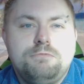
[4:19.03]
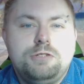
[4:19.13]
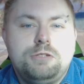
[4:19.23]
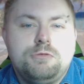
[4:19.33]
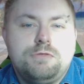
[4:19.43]
würde
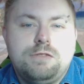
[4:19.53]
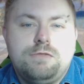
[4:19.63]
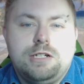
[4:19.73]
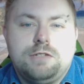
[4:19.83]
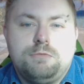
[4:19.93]
ich mir auf jeden
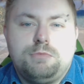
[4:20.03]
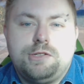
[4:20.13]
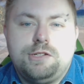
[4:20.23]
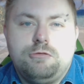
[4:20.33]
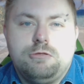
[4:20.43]
Fall das für einen
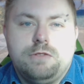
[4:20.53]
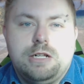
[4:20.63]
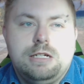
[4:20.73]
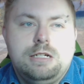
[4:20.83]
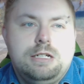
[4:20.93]
PC holen,
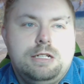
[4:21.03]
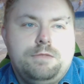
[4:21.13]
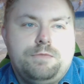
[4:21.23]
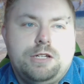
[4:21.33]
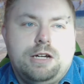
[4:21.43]
weil
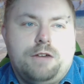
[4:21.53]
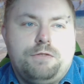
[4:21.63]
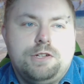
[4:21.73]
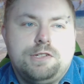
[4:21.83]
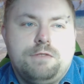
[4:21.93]
die
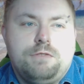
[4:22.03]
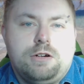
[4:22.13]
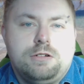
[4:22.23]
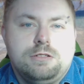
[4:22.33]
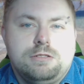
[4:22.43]
Grafik ist einfach
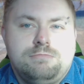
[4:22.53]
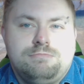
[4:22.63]
äh,